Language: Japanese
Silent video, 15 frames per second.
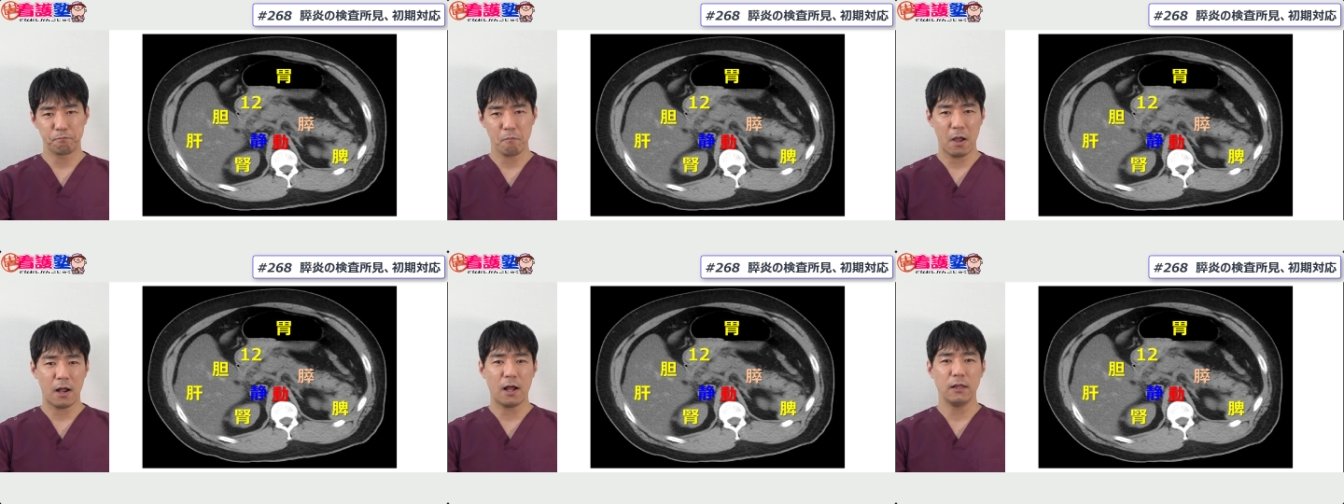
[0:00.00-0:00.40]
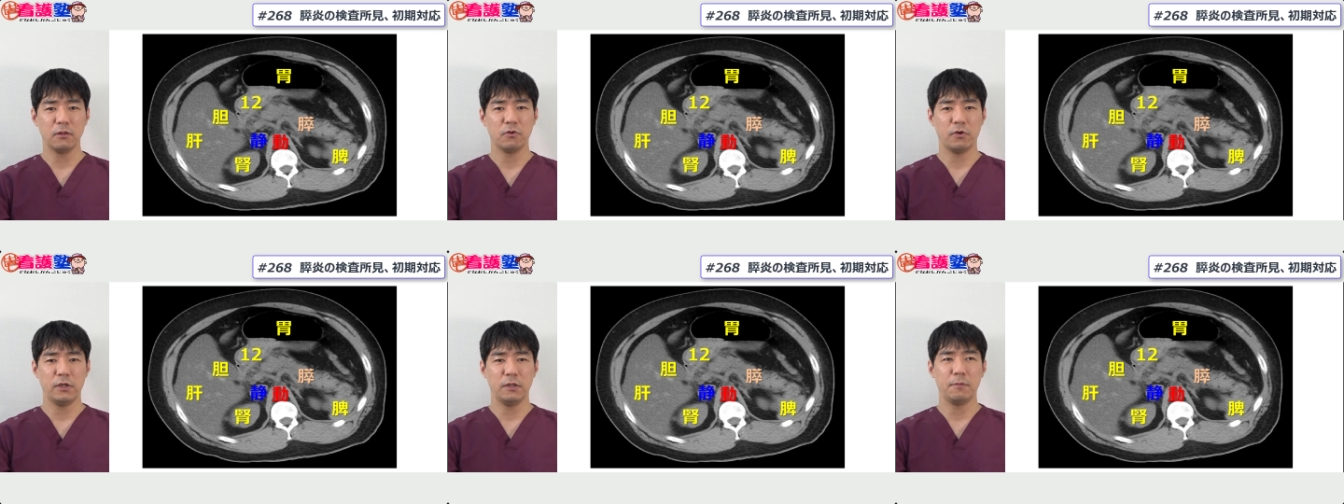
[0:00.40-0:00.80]
まあ、
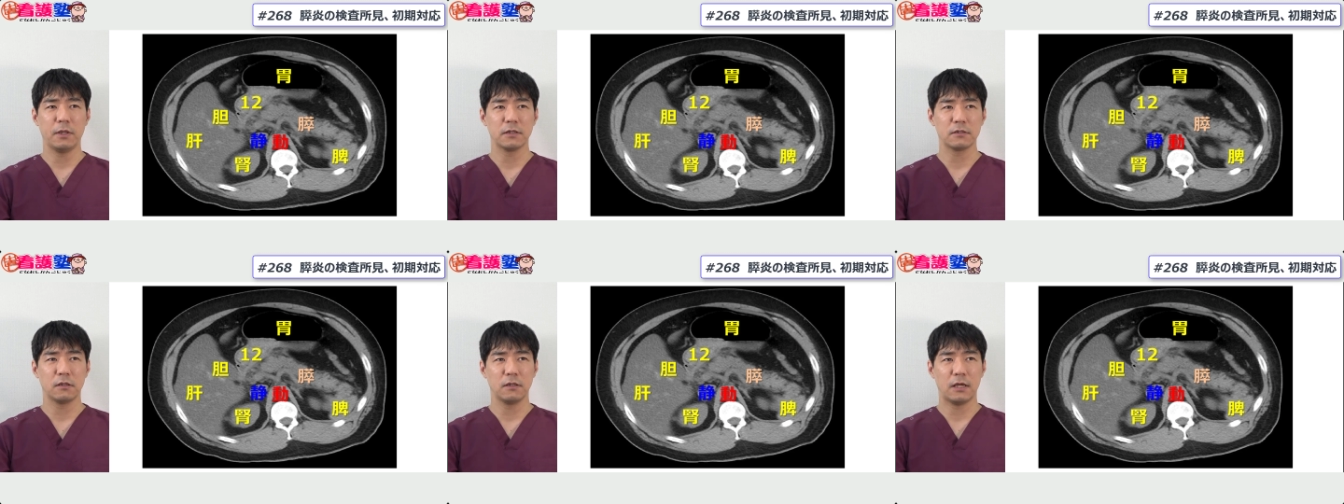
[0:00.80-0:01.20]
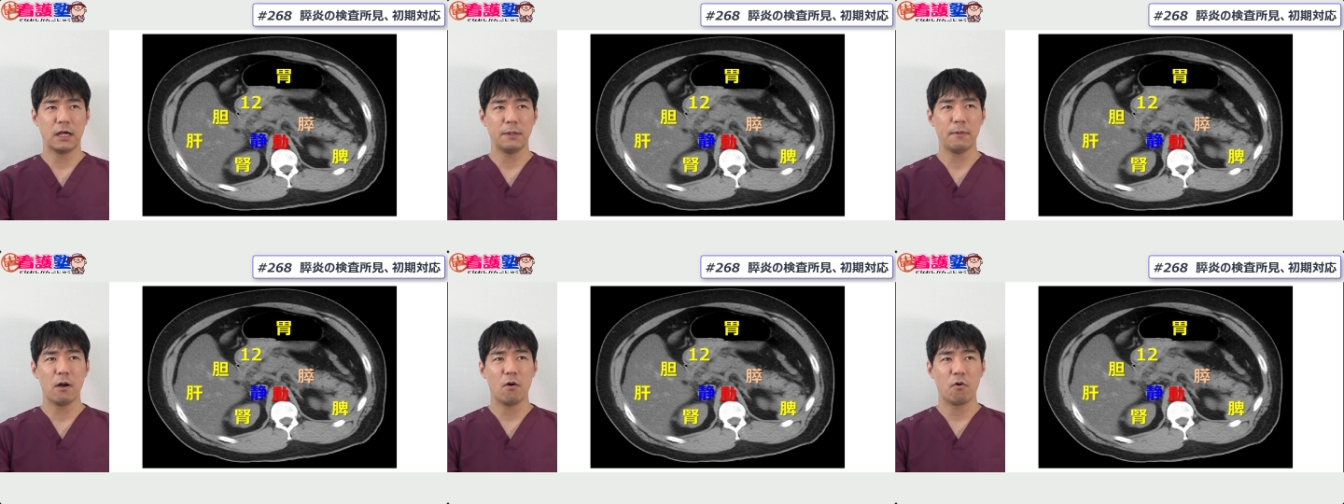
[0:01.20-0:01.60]
勘のいい皆さんであ
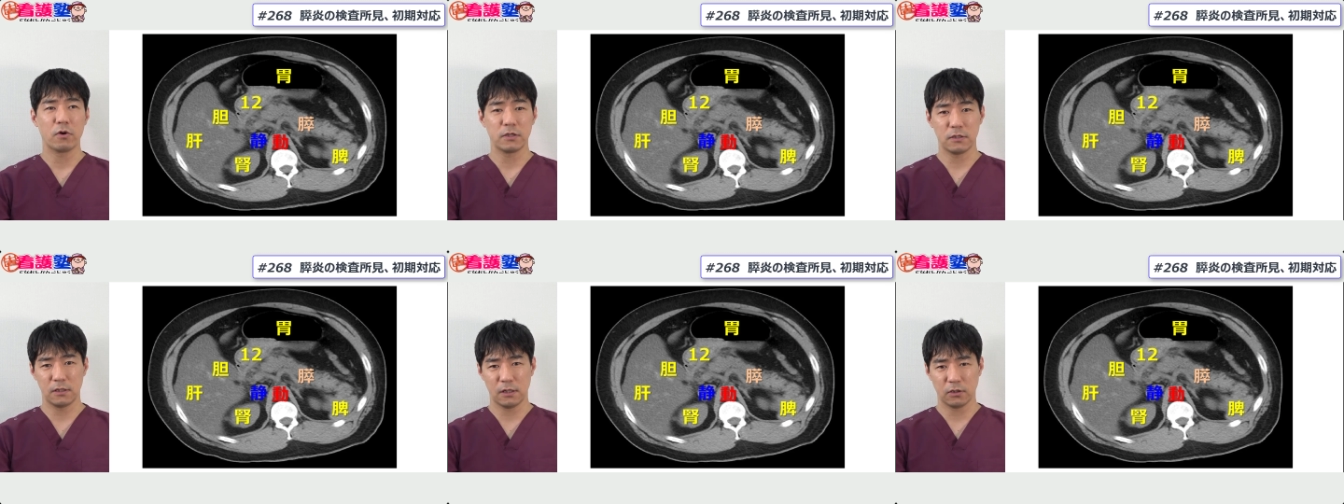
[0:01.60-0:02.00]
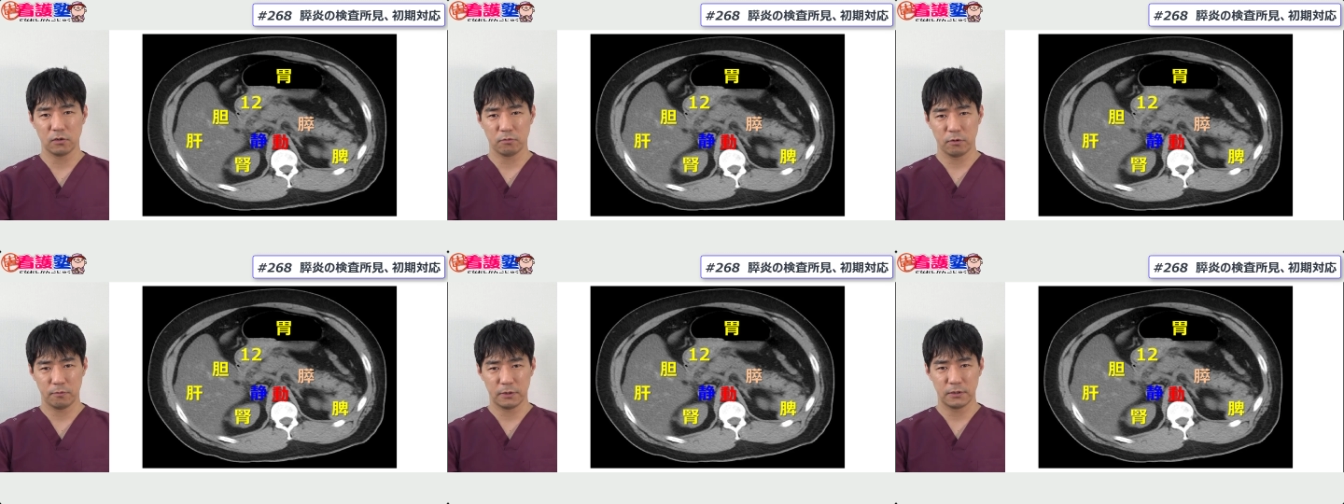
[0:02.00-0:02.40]
ればお気づきか
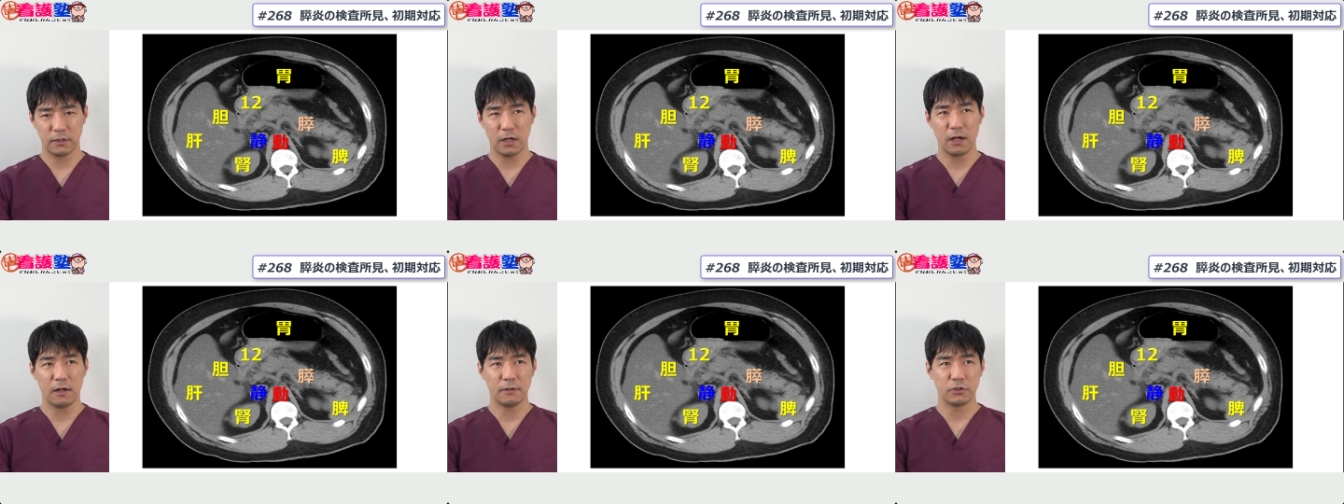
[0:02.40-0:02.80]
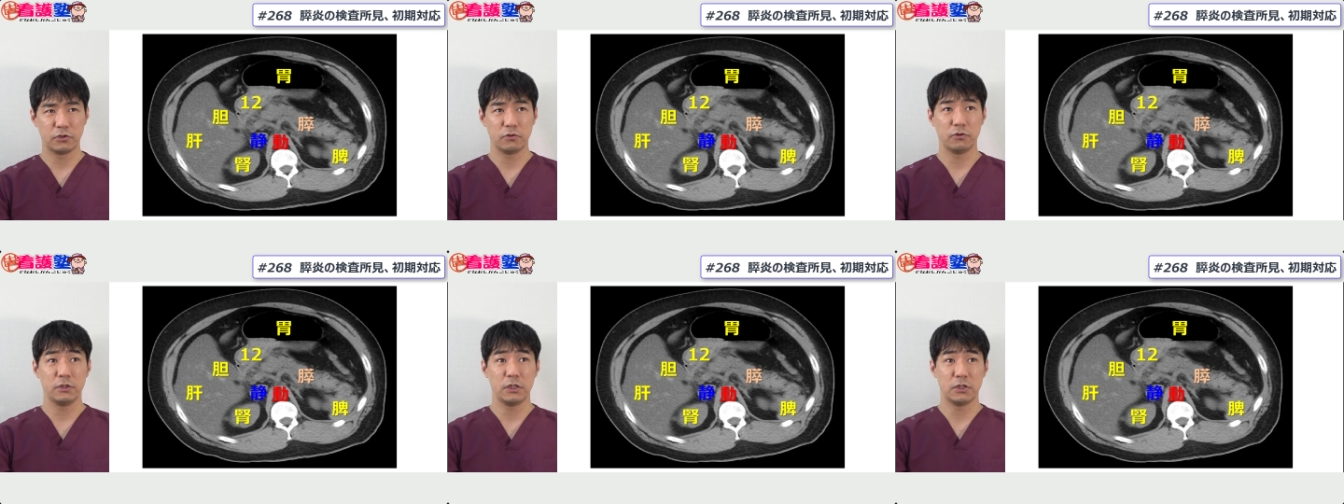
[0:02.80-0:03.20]
と思いますが、
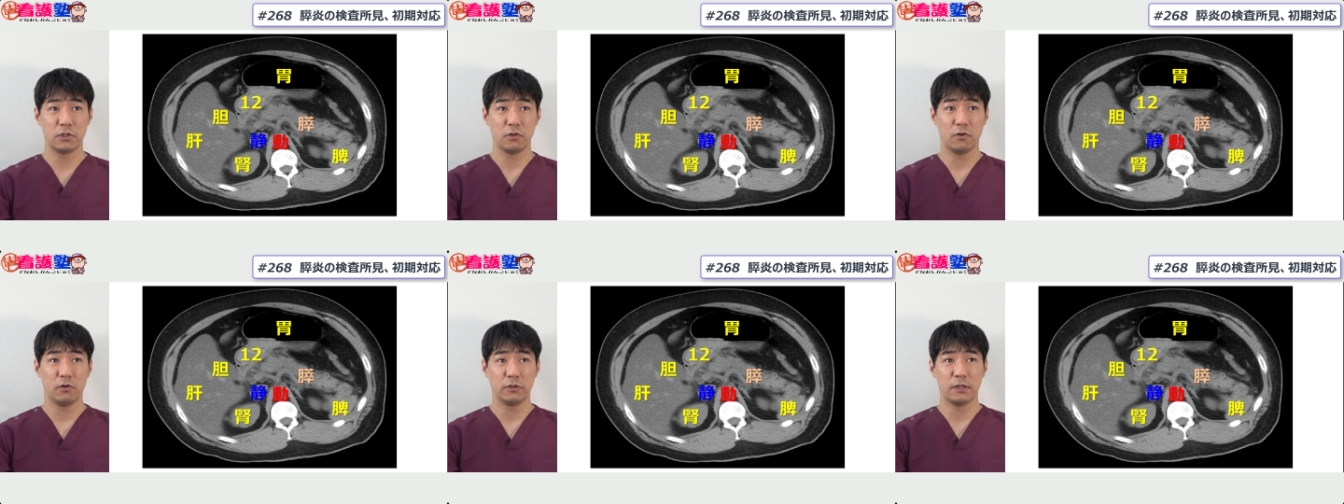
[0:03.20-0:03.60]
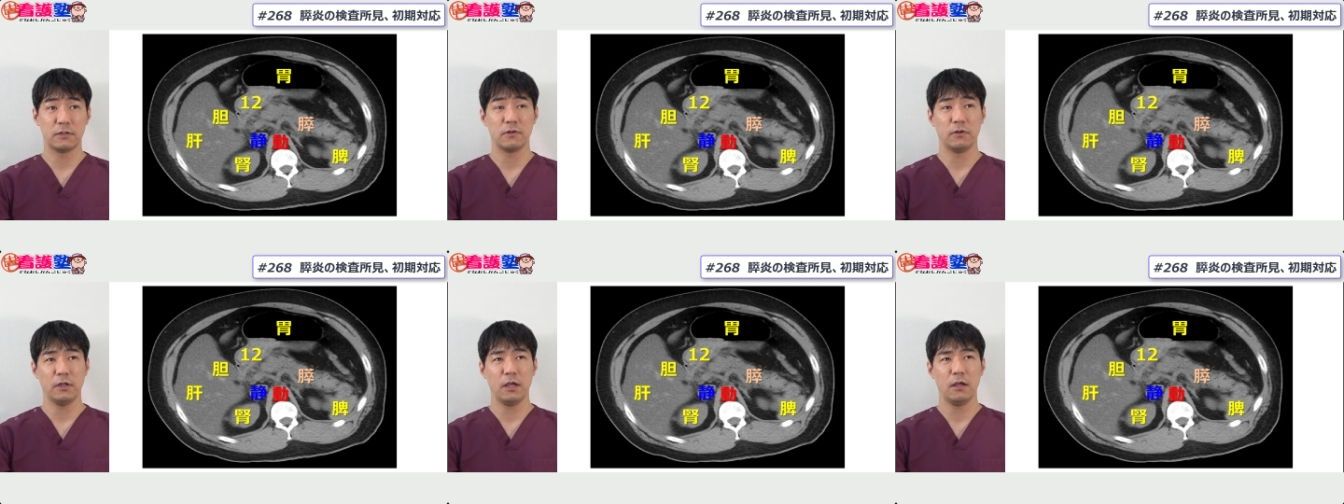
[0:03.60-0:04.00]
十二指腸で
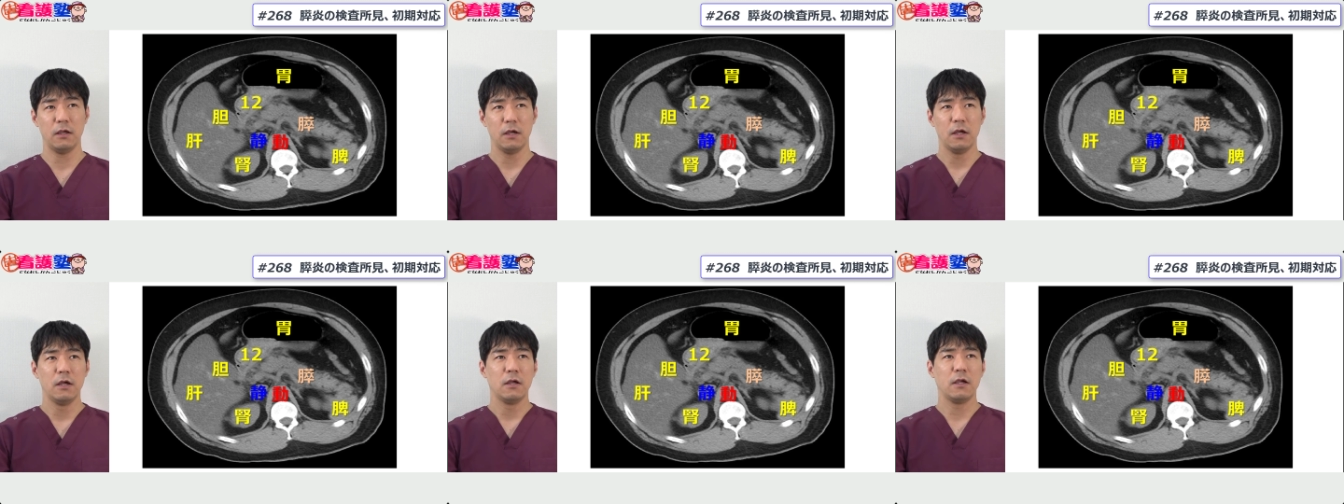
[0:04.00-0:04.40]
すよね。